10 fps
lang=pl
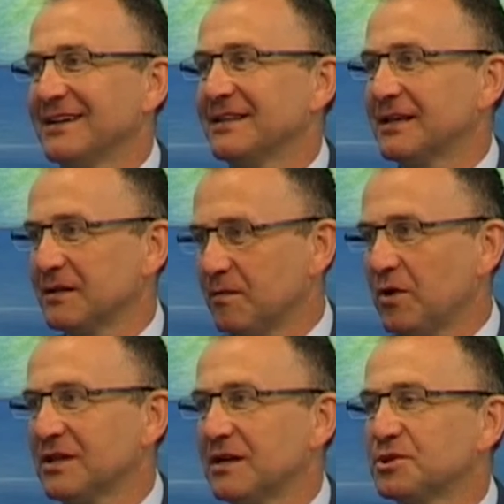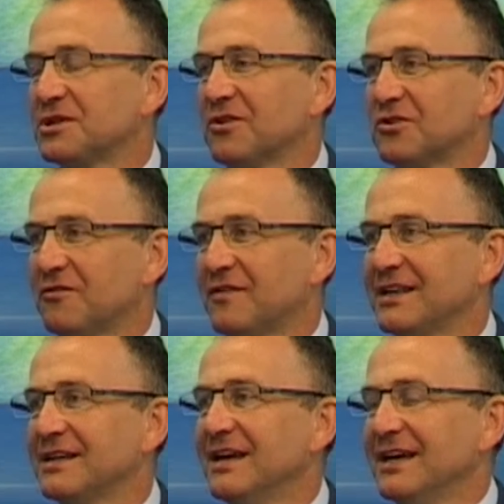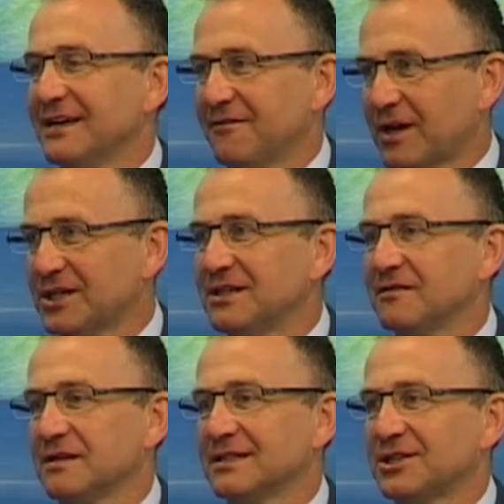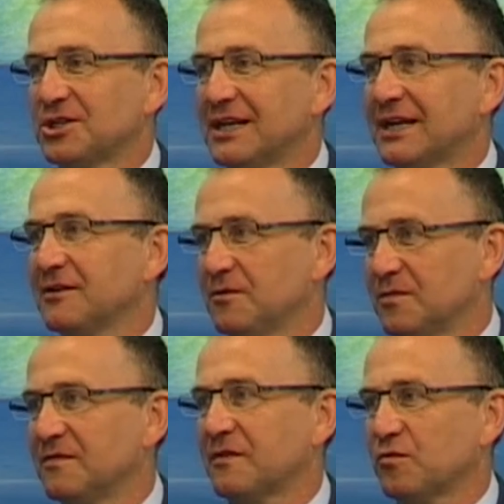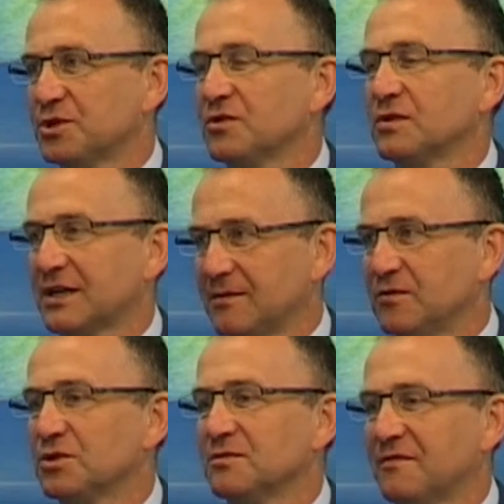ten model przygotowań. Właśnie zaczynają w Wałbrzychu takim dużym,